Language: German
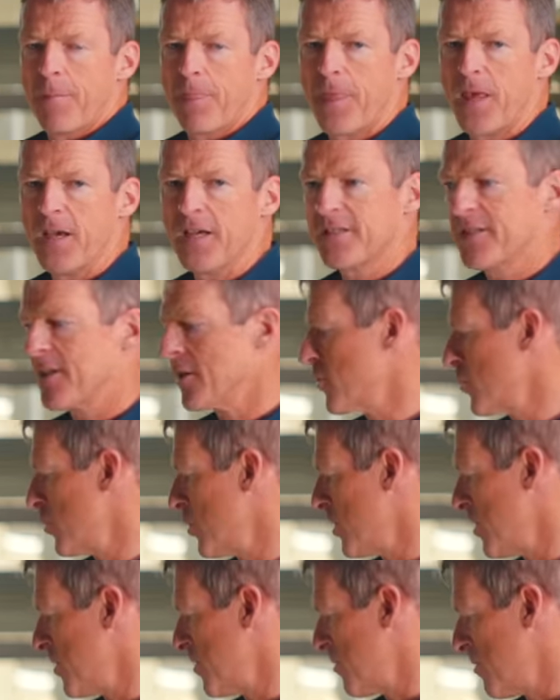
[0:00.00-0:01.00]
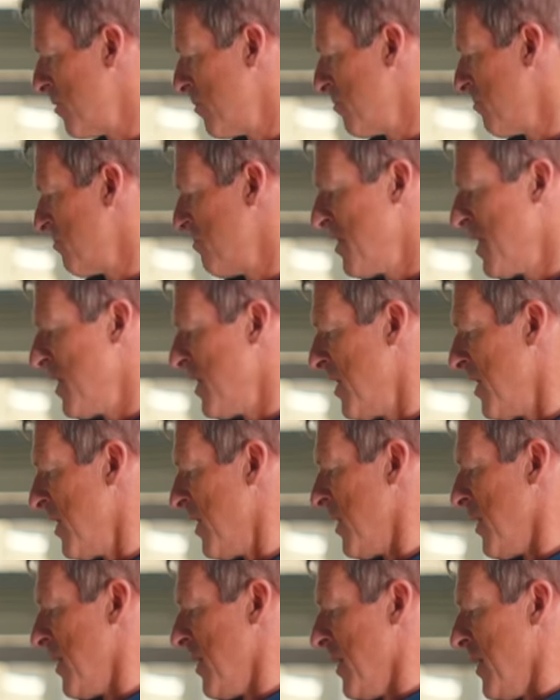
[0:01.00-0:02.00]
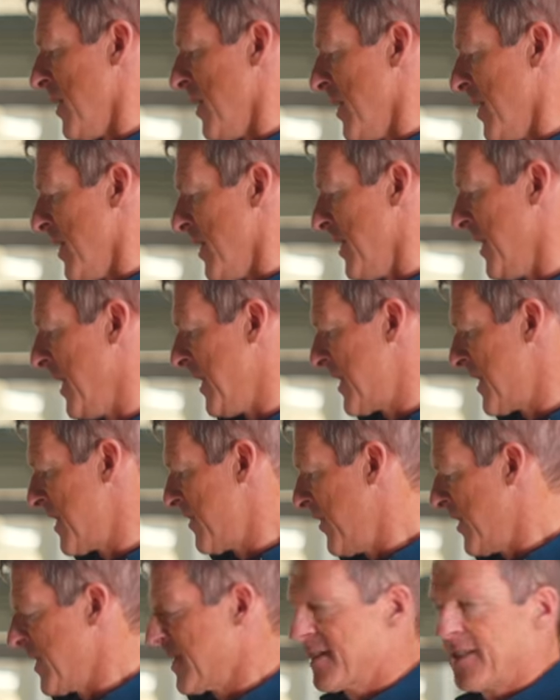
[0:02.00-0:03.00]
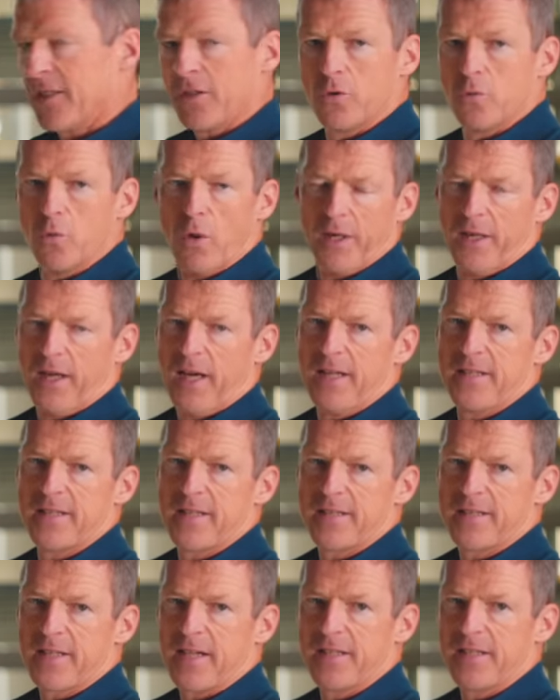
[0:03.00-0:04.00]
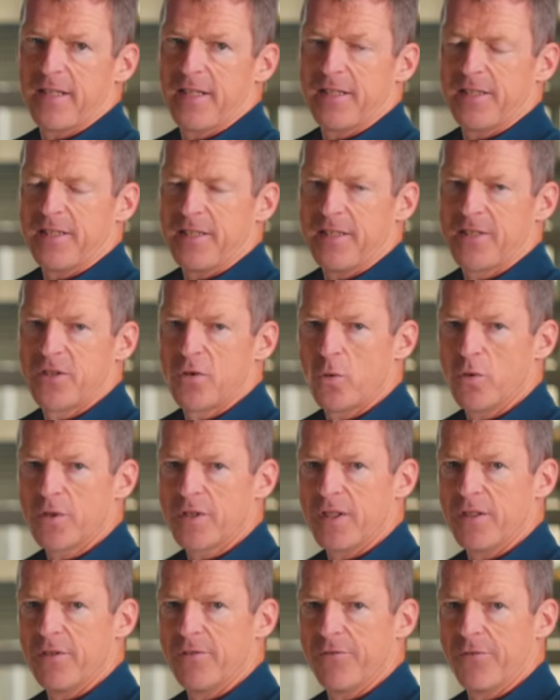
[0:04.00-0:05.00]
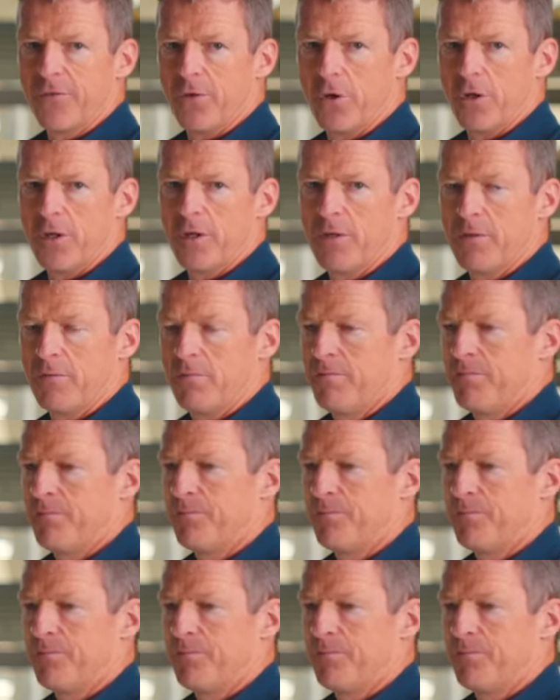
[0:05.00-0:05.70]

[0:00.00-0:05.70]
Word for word: Der ist natürlich jetzt, was den Toureneinsatz angeht, nicht so sinnvoll.